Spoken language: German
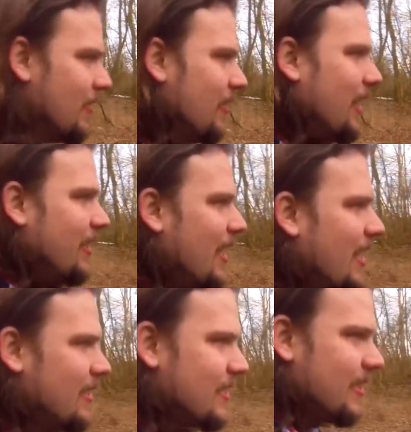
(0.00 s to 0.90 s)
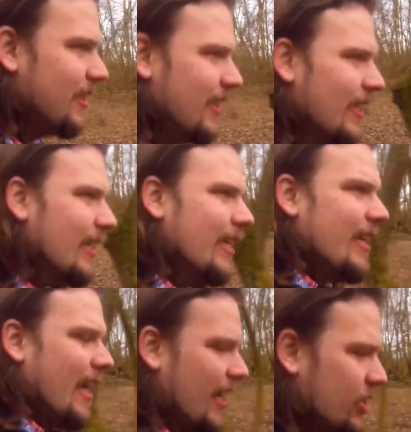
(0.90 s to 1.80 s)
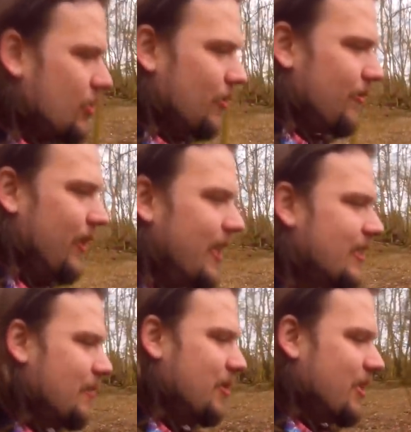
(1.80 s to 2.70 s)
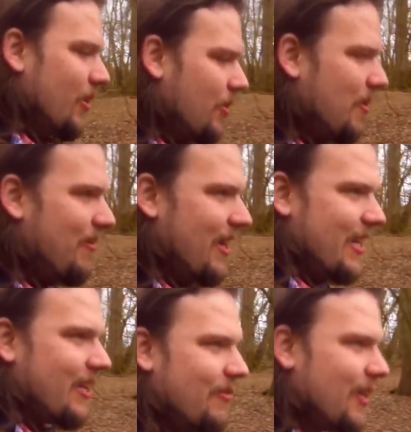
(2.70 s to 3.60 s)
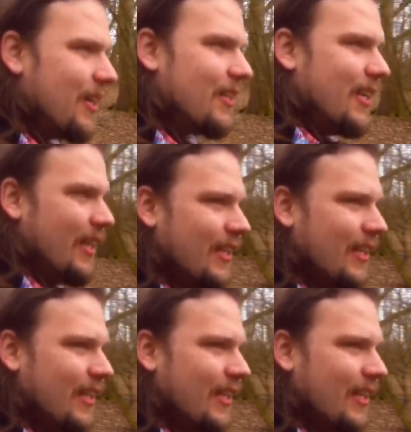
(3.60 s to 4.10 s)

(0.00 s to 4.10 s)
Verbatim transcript: Wir hatten ja erst Heidschnuckenweg, da bin ich auch noch mal weiter gewandert